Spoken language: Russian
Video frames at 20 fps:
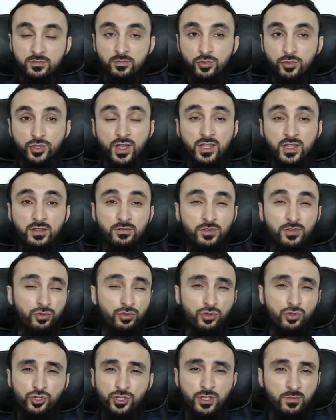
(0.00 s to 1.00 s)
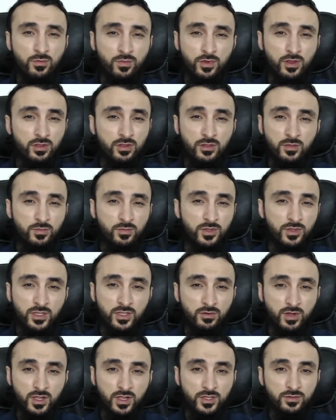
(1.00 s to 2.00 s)
Буданов ведь тоже не, при, не
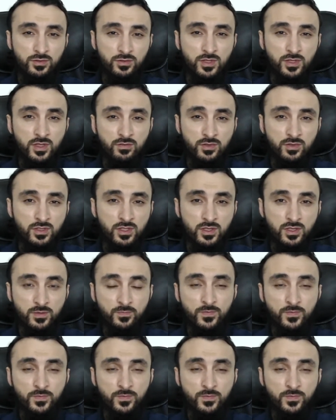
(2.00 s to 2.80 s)
признавал своей вины.